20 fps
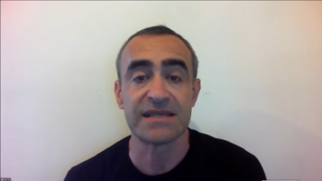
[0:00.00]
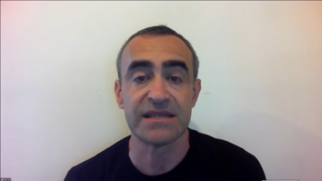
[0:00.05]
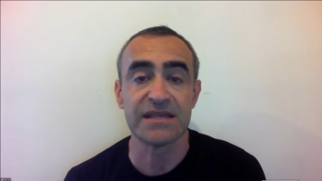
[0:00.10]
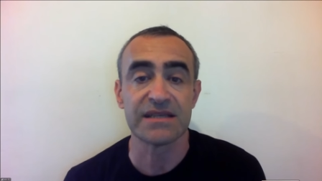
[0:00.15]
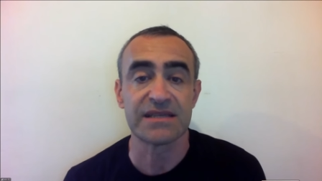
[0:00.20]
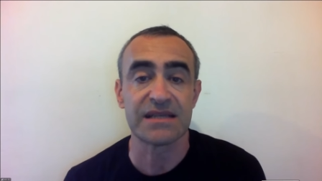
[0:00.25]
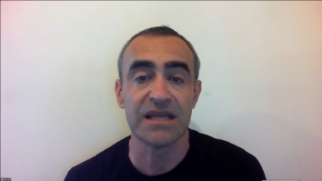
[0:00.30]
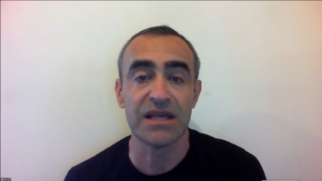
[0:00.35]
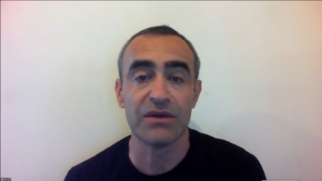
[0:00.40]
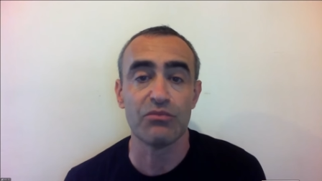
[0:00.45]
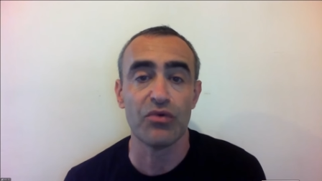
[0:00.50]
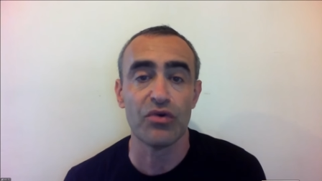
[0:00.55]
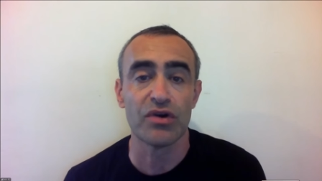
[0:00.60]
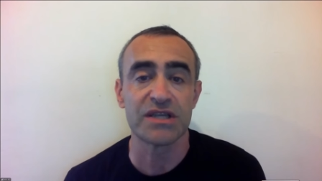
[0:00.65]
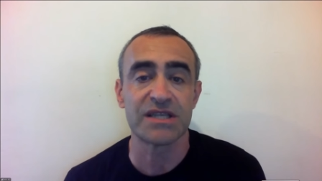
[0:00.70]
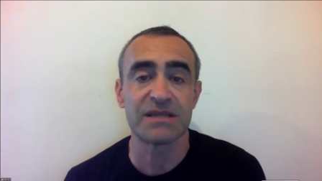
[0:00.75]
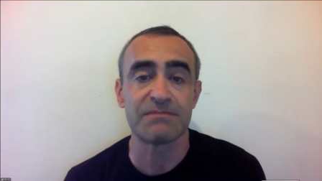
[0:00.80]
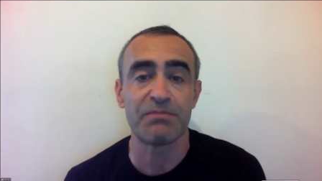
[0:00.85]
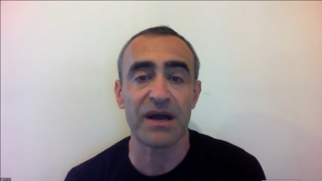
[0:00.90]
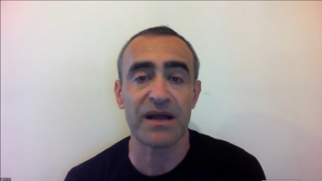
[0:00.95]
снесли
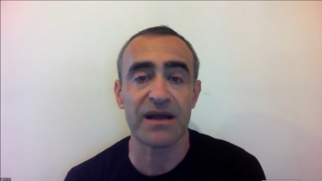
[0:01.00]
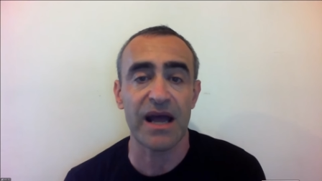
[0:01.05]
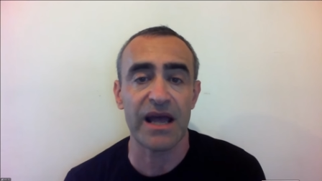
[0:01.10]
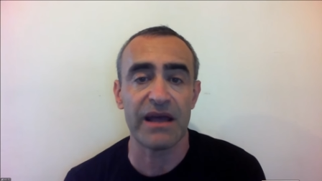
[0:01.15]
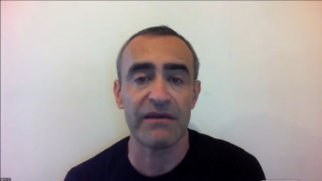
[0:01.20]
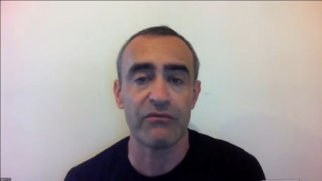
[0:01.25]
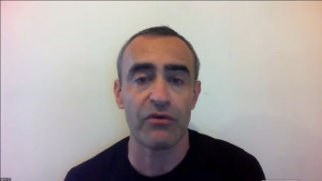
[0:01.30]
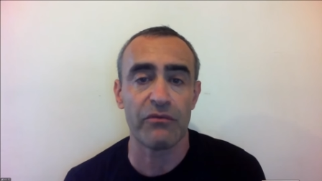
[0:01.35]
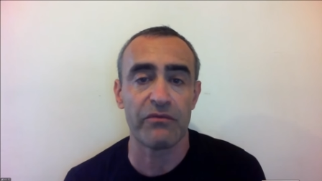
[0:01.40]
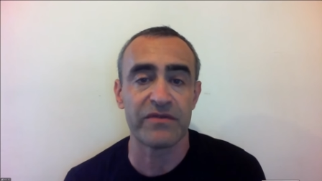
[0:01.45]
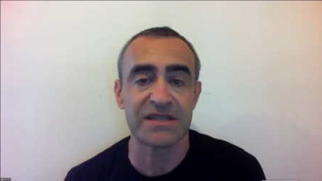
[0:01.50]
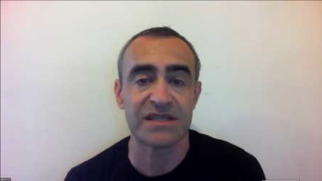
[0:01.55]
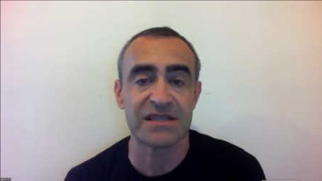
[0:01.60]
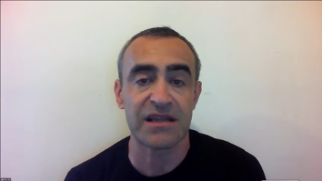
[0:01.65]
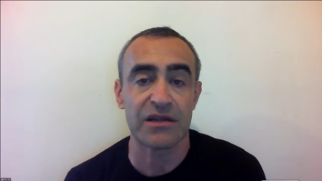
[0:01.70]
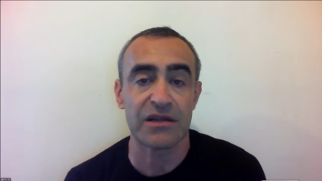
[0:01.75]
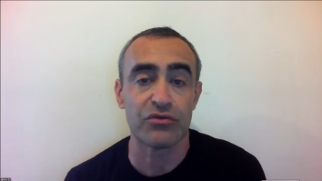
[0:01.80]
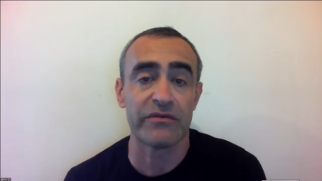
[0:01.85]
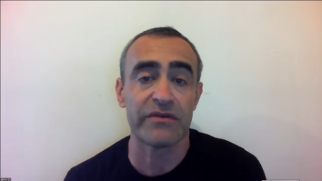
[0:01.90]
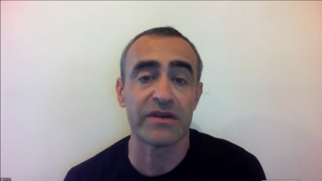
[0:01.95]
мост, пока его
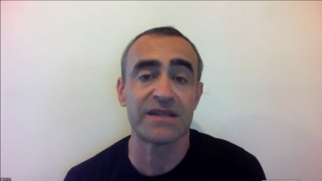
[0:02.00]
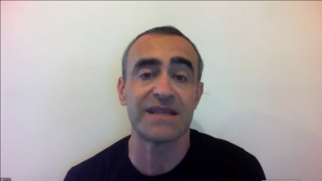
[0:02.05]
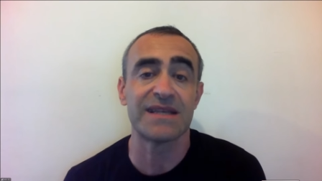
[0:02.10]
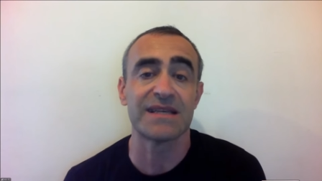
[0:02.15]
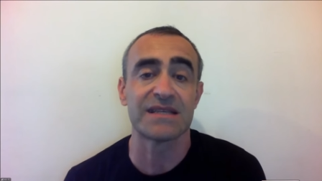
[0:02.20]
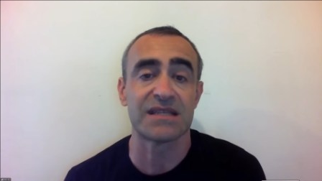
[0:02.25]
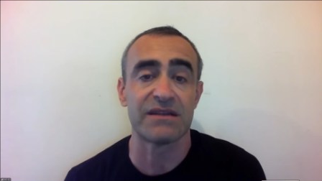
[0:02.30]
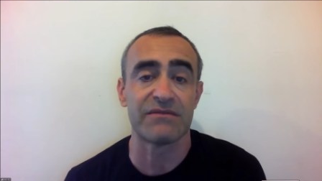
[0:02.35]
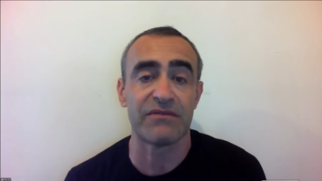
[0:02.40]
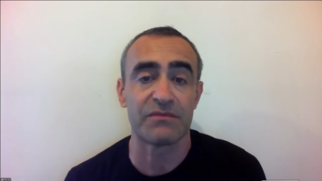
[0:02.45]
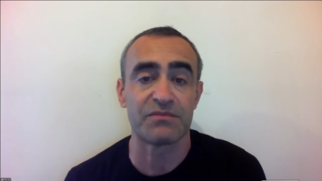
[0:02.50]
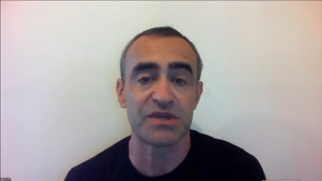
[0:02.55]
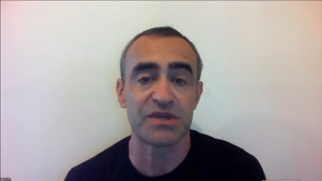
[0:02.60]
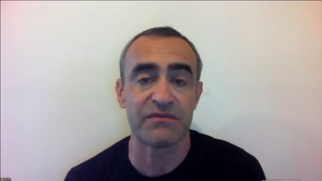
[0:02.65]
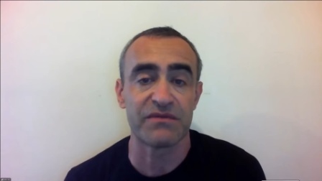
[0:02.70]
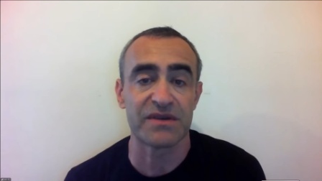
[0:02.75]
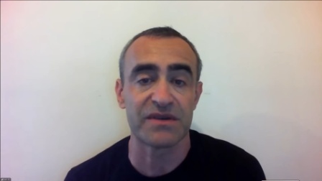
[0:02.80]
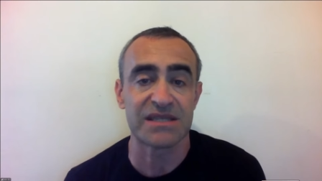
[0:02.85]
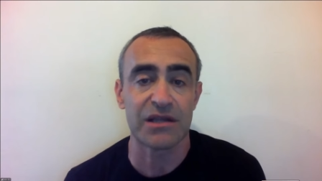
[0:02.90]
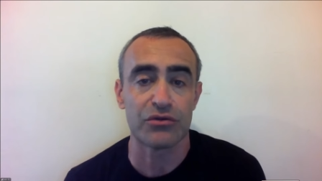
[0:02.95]
восстановят, если
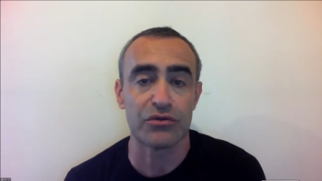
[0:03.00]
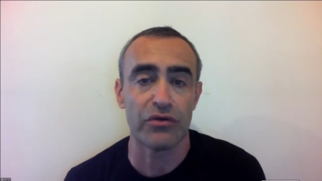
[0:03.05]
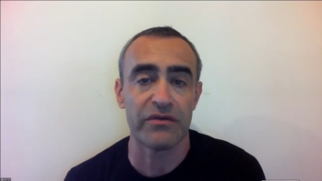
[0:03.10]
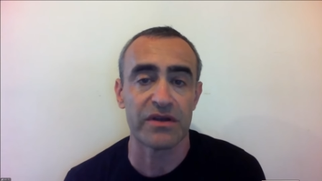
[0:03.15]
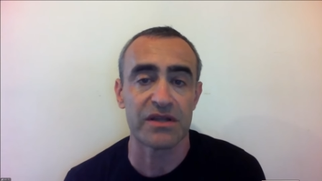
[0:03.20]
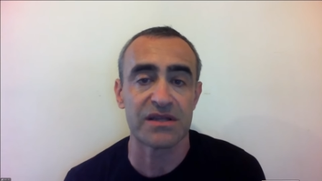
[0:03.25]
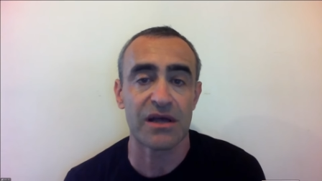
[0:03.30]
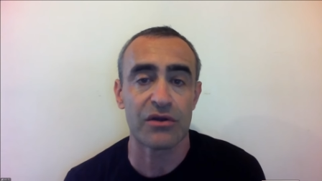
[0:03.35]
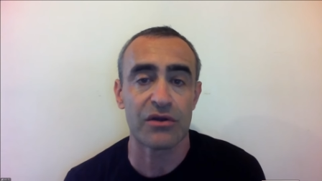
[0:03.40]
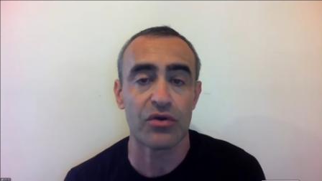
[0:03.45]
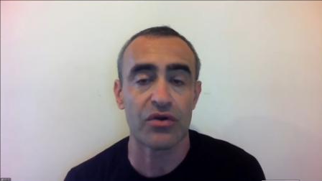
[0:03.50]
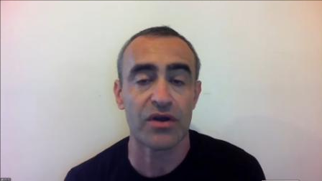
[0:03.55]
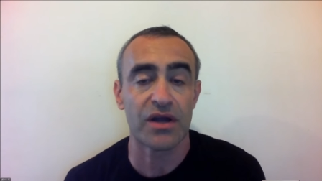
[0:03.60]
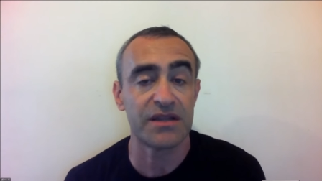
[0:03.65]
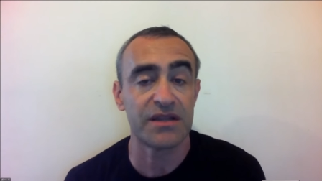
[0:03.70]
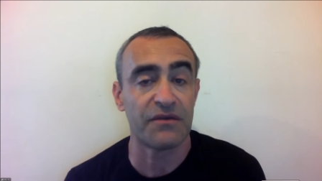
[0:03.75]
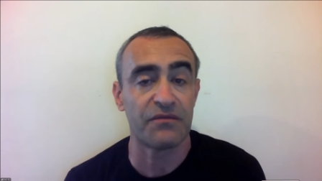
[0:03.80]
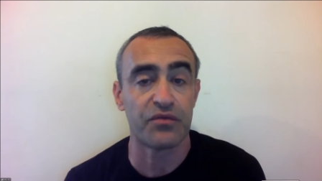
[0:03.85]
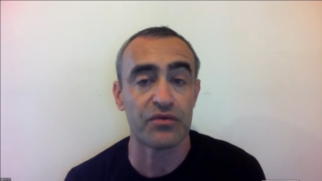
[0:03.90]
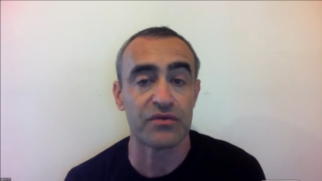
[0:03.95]
вообще восстановят,
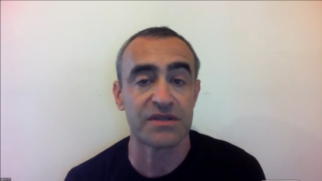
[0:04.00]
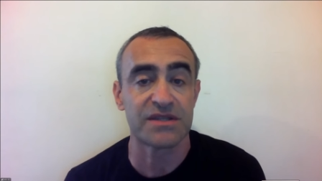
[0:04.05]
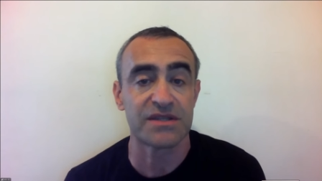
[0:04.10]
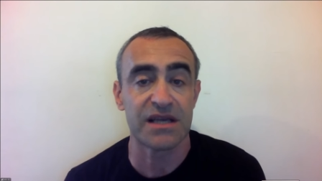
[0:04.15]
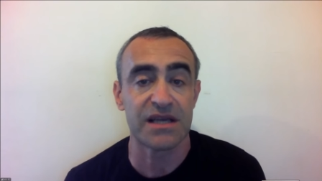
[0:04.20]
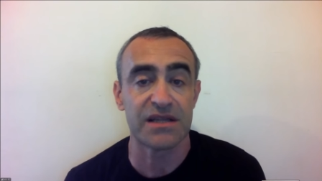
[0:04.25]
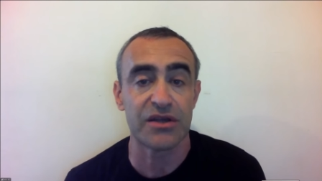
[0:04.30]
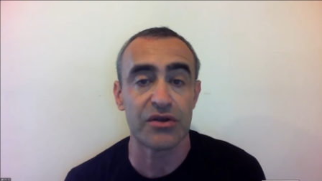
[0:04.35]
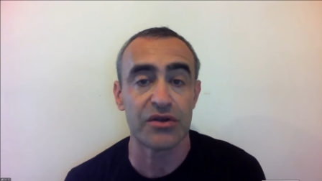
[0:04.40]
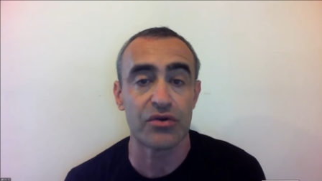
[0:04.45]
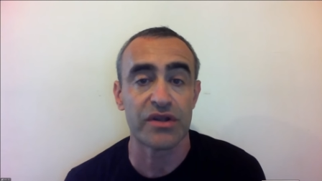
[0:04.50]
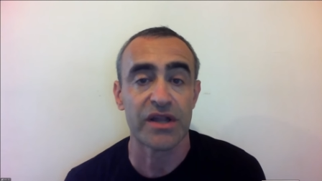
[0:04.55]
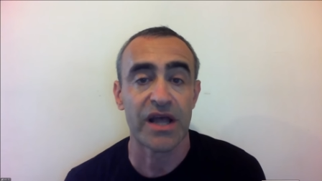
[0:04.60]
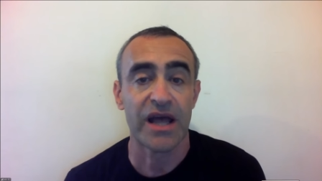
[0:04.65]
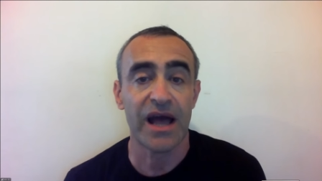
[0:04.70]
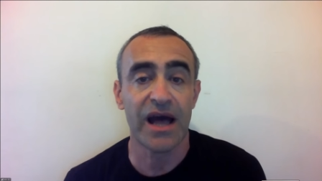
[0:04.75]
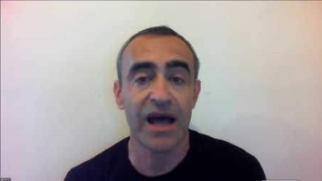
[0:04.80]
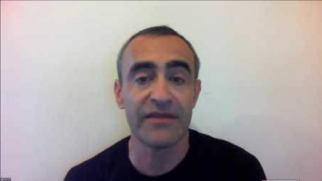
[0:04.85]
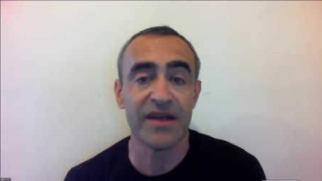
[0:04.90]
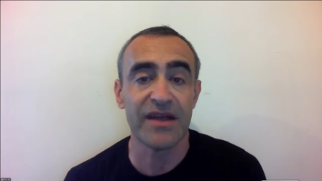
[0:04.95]
дорога не
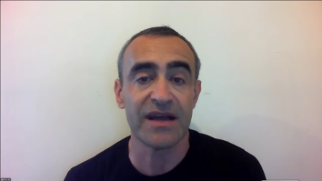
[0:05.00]
функционирует.